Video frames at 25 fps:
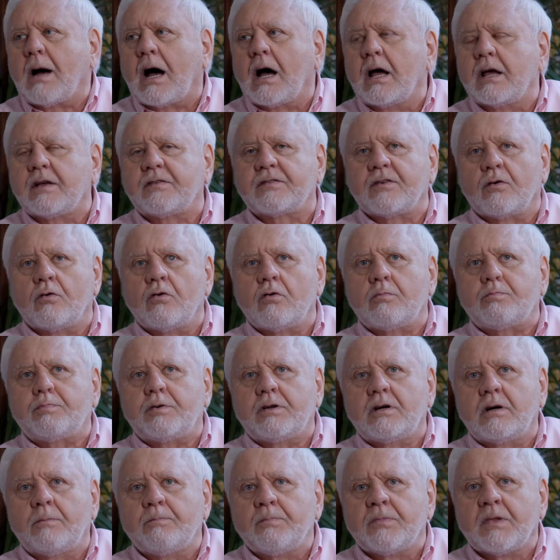Par
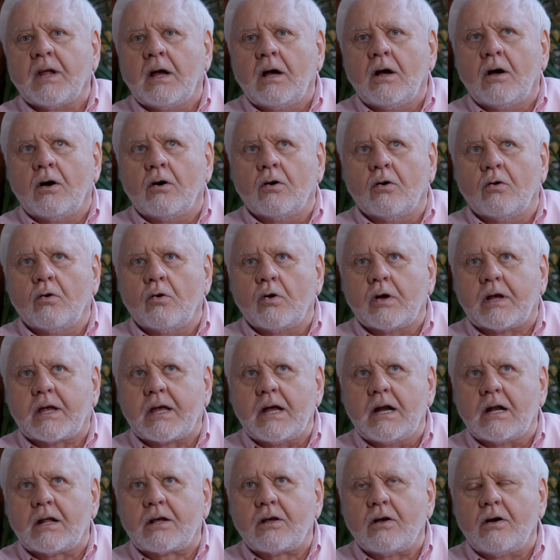exemple, euh,
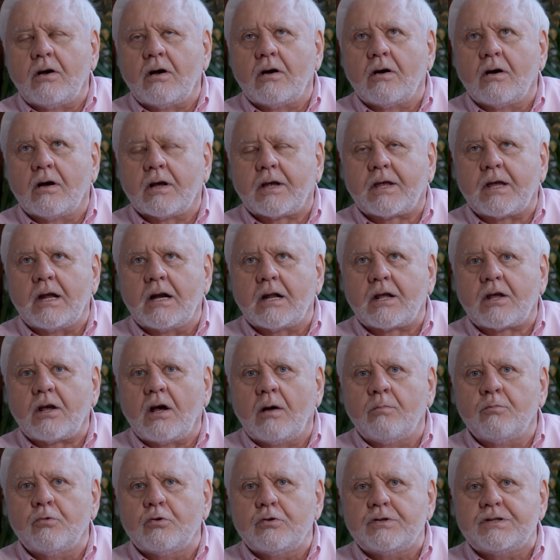quelqu'un
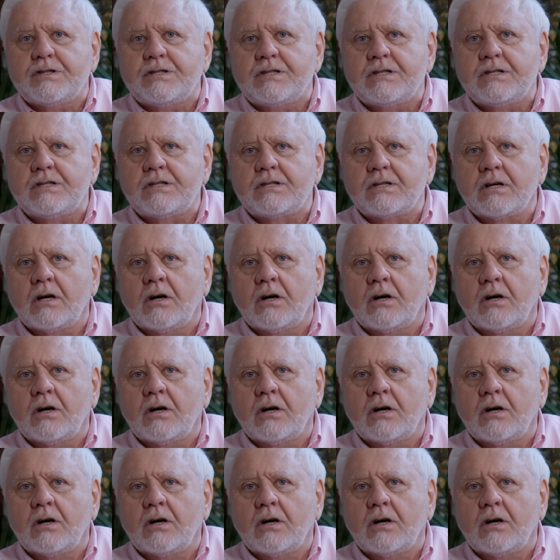quelqu'un me dit